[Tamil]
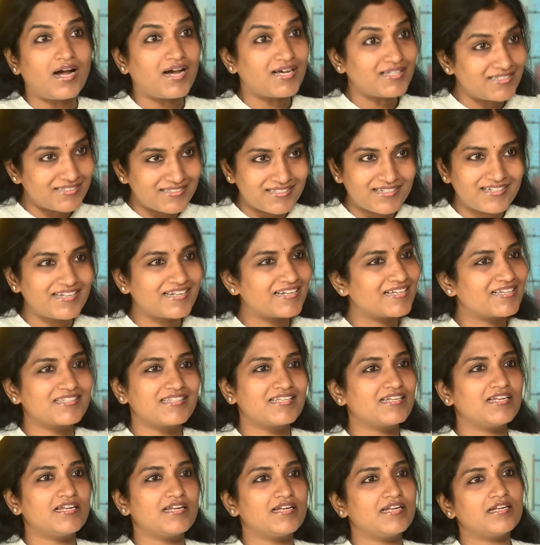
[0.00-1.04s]
அதுதான் எனக்கு
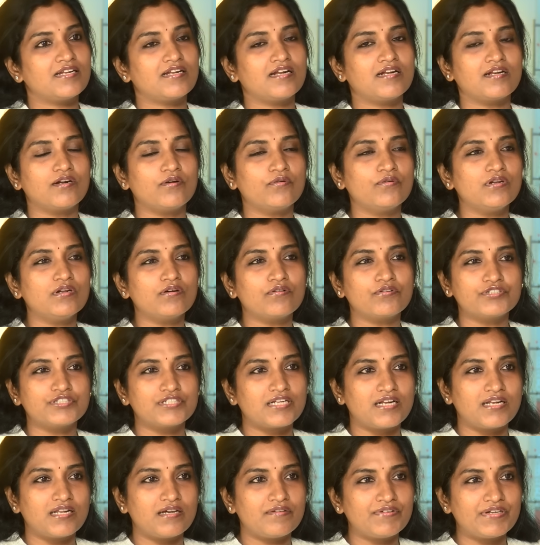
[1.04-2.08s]
தெரியல ஏன்னா நான் நடுவில் கொஞ்ச
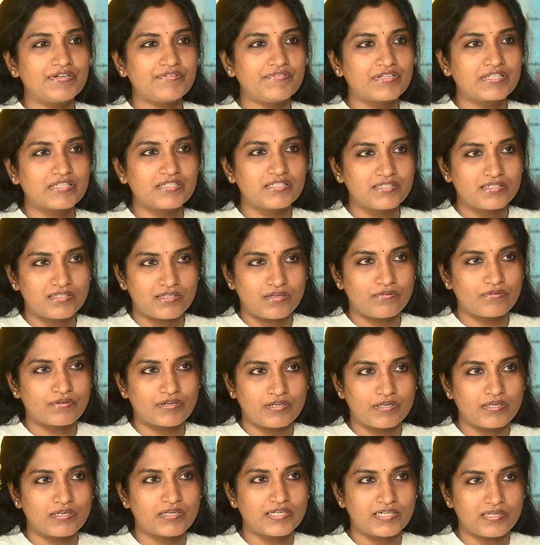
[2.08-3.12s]
நாளாகவே வந்து
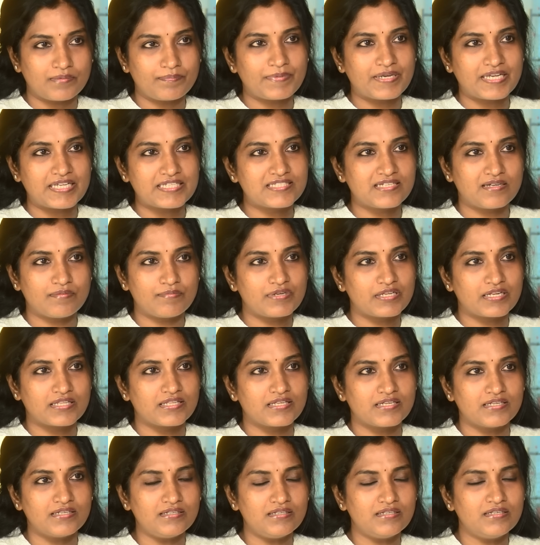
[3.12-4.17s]
அவங்க கிட்ட பேசாமல்
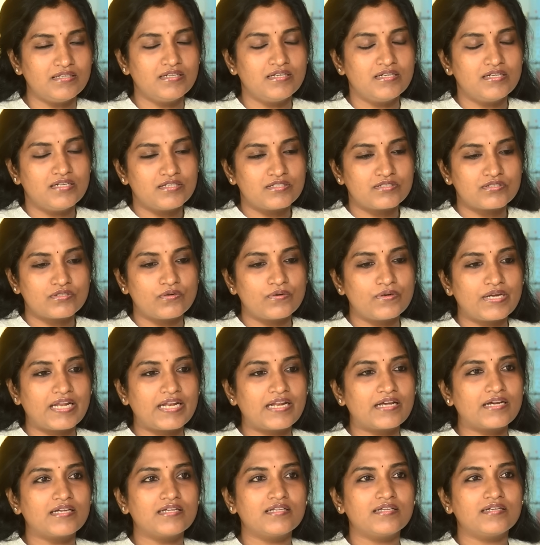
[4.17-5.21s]
இருந்தேன் ஸோ
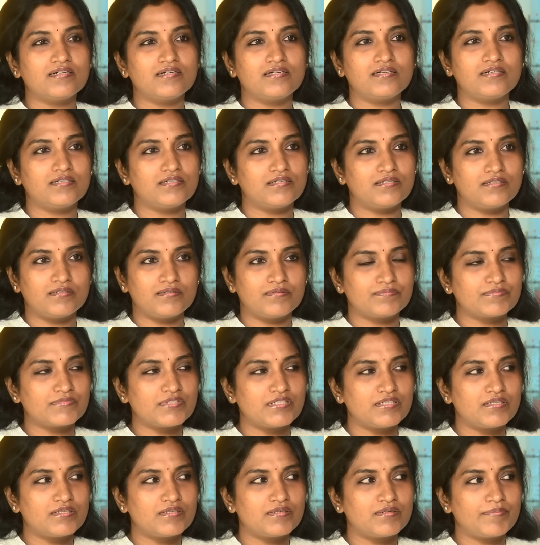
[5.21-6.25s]
எனக்கு
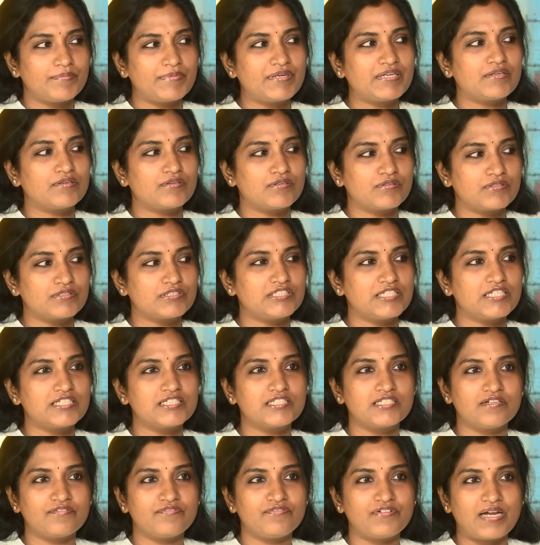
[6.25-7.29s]
ஐ மீன் சின்ன
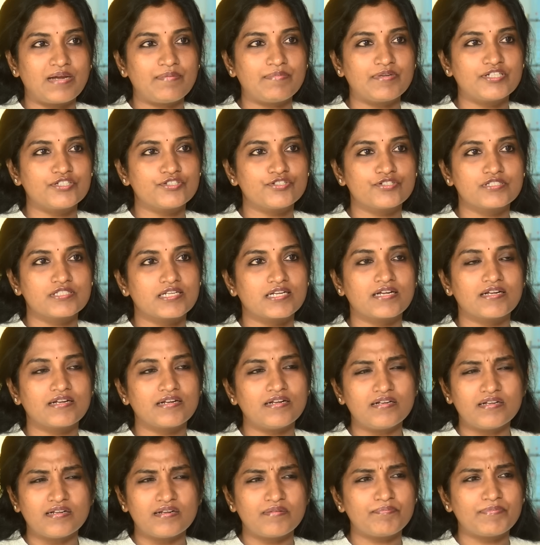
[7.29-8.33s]
சின்ன ஃபேமிலி இஷ்யூஸ்
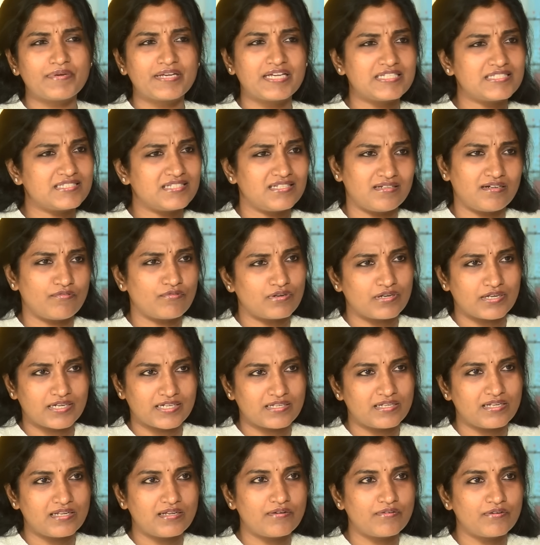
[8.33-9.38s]
இருக்கனால நான் பேசலை
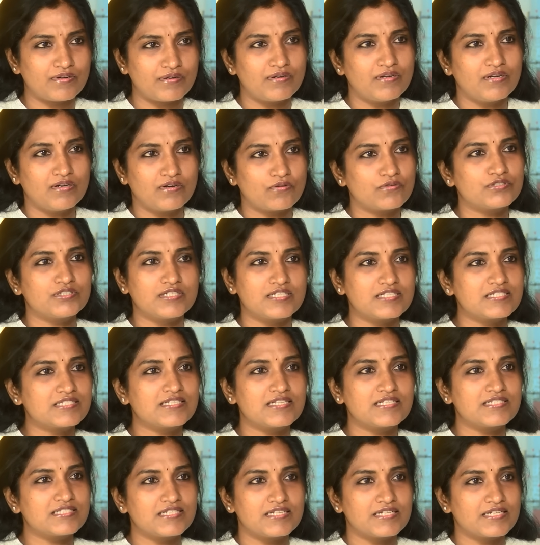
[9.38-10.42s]
அவங்கக்கிட்டலாம் கொஞ்சம்
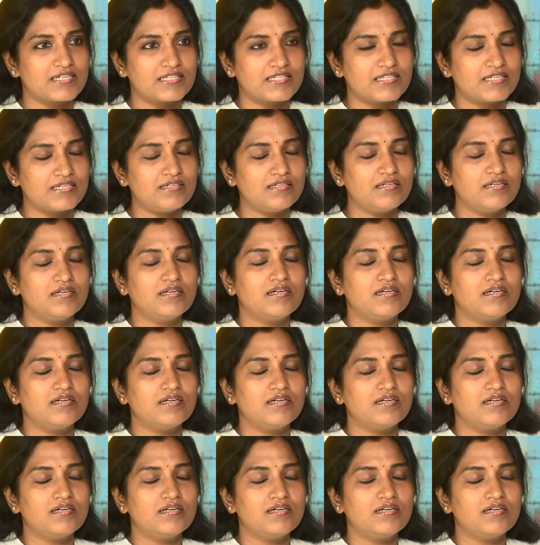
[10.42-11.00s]
டிஸ்டன்ஸில் இருந்தேன்